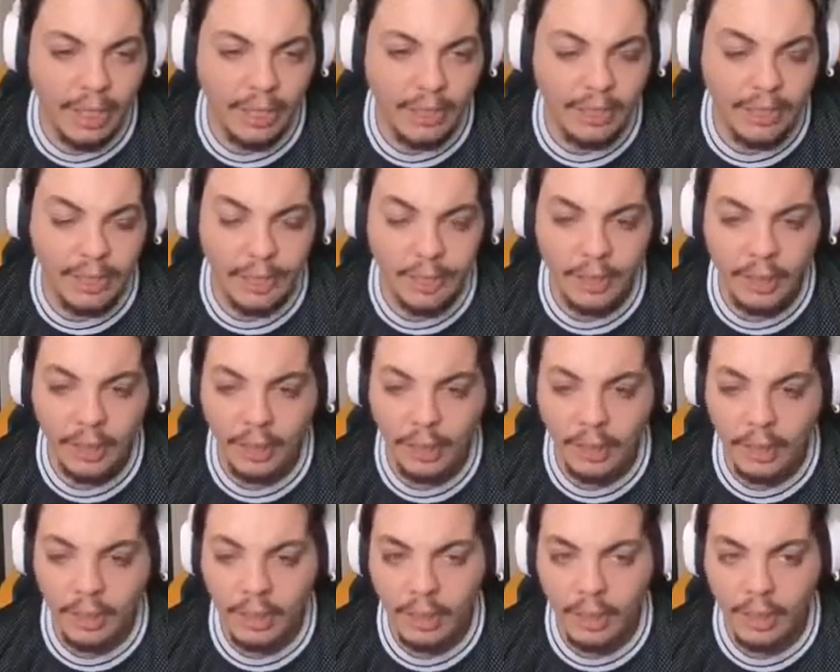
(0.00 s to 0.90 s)
kilimi çaldı.
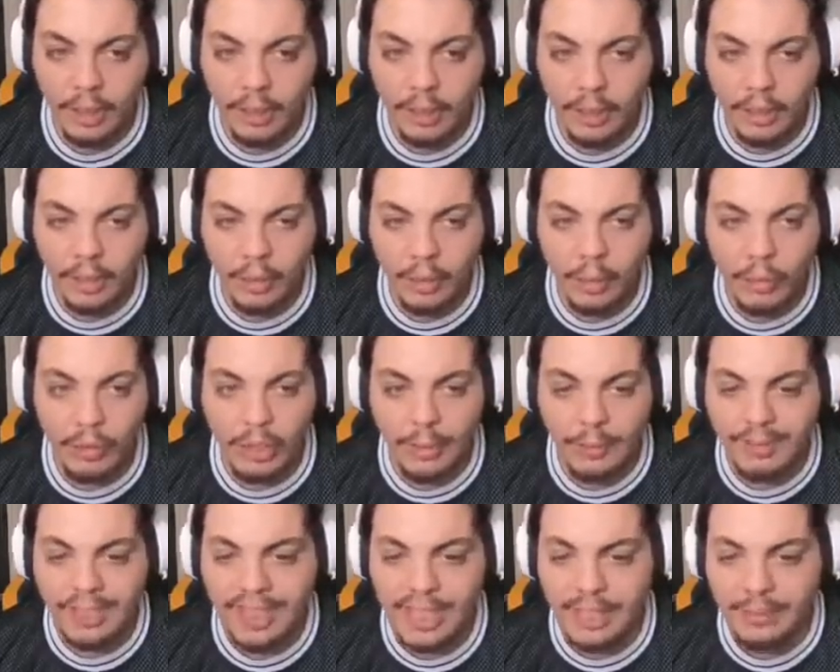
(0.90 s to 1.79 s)

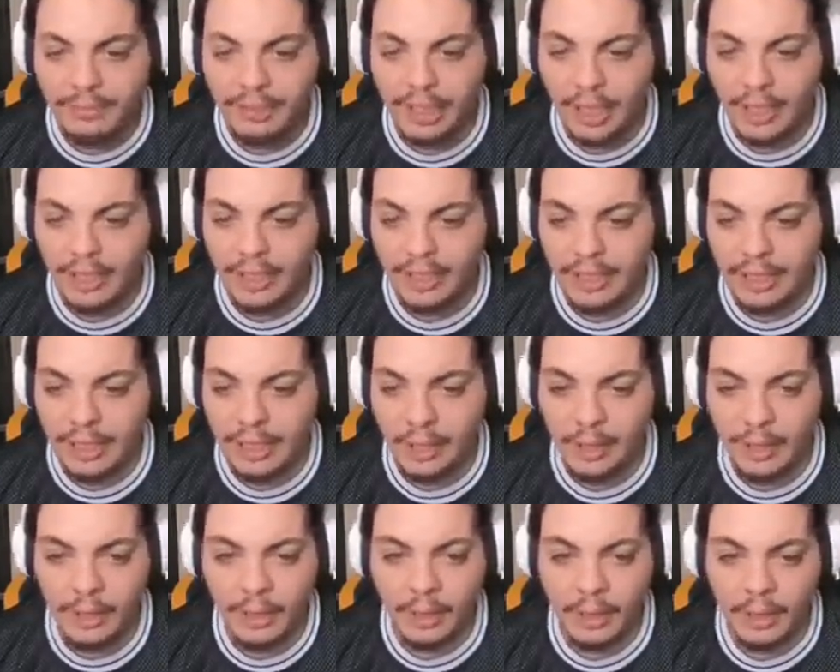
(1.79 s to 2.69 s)
Hocam kilim
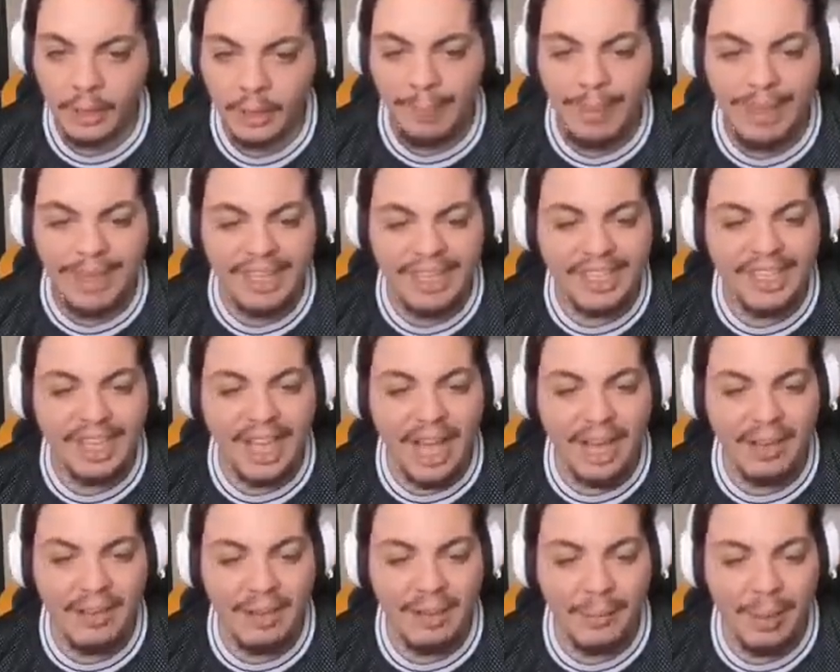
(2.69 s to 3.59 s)
çalındı. Lan ben
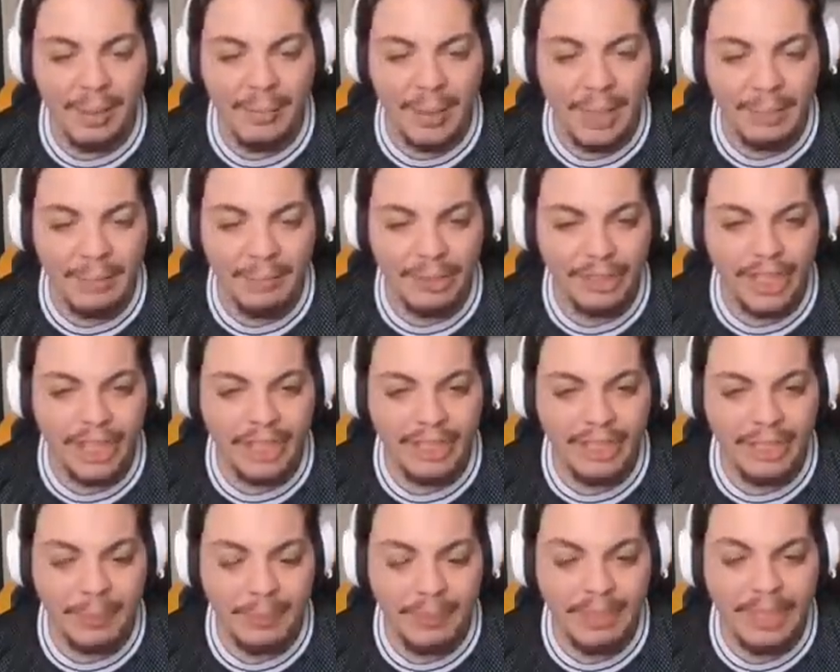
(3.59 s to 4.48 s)
iki AVM
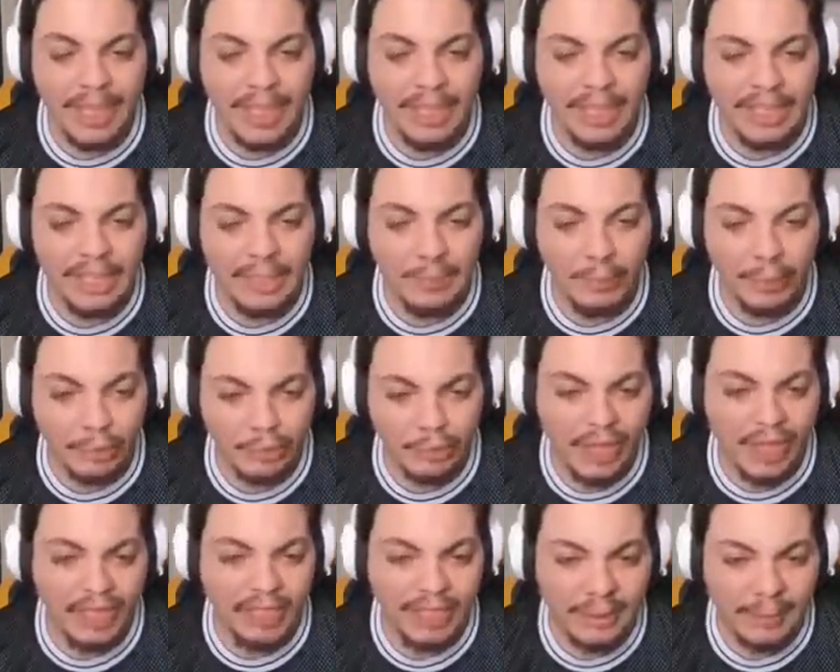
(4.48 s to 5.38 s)
mermisi atayım. Bir
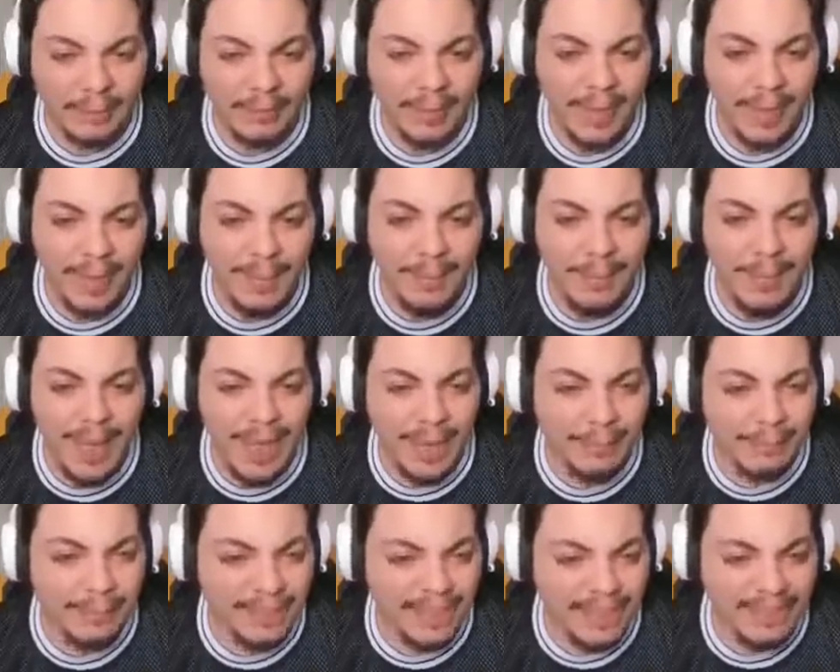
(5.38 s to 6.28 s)
tanesini boşa atayım.
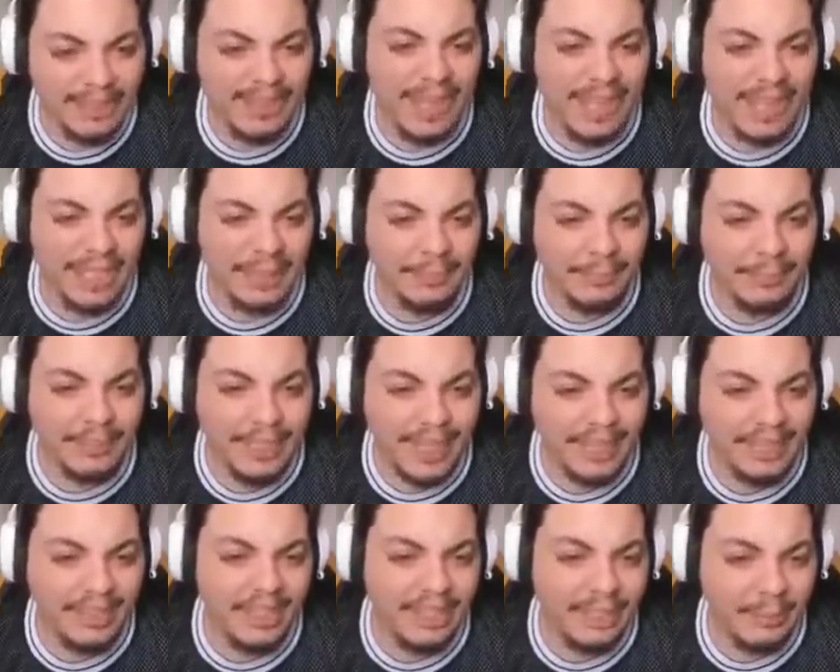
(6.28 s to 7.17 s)
Mermisiz
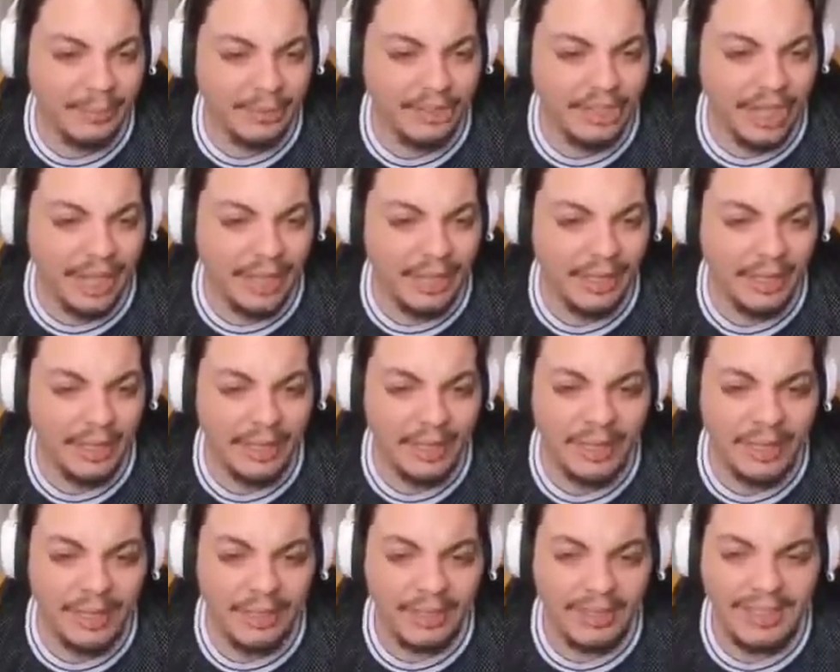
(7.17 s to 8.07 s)
kalayım sen kilimi çal.
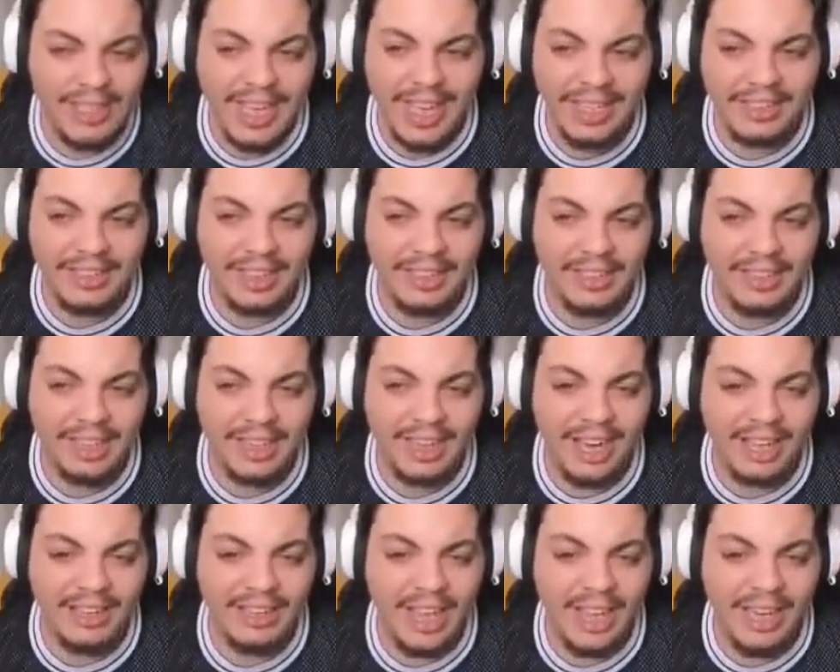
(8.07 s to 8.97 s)

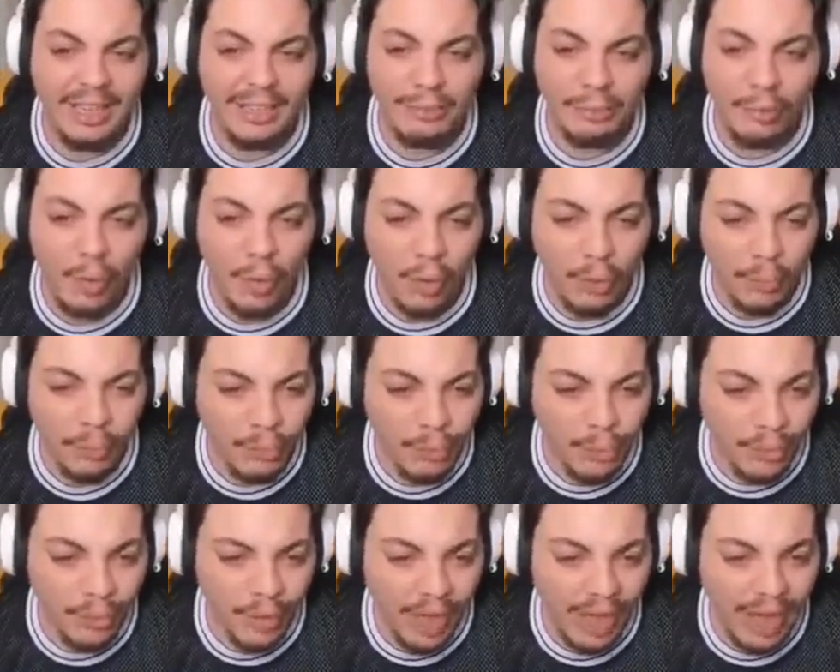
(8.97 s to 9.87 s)
Gerçekten adalet
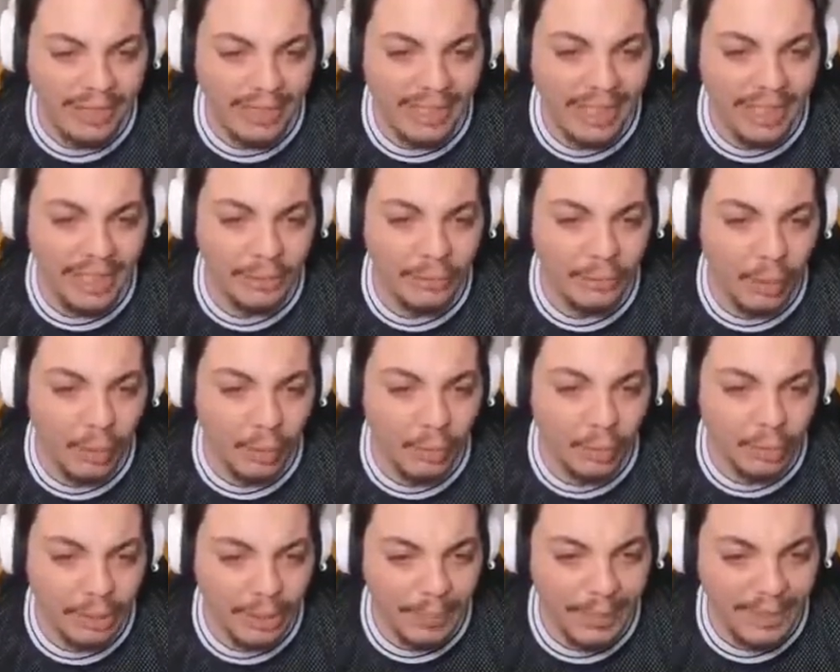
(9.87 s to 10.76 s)
kokmuyor.
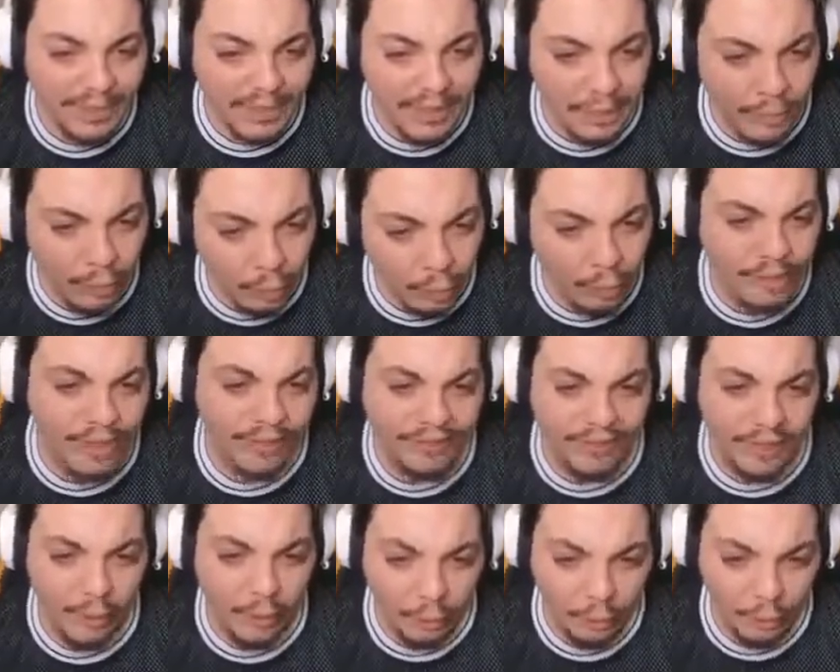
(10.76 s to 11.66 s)
Adalet kokuyorsa ben sana
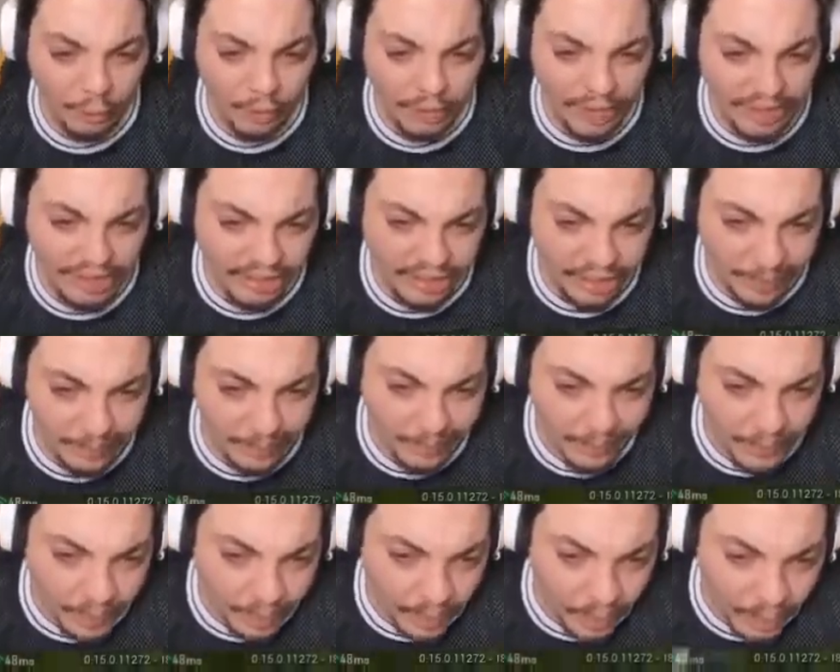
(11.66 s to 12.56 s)
10 defa ödül
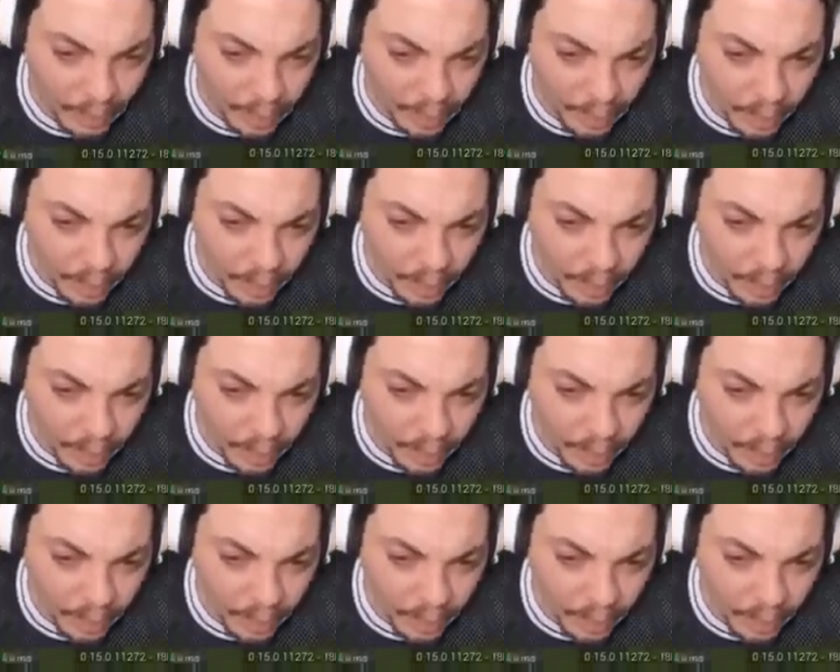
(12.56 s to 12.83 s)
diyeceğim.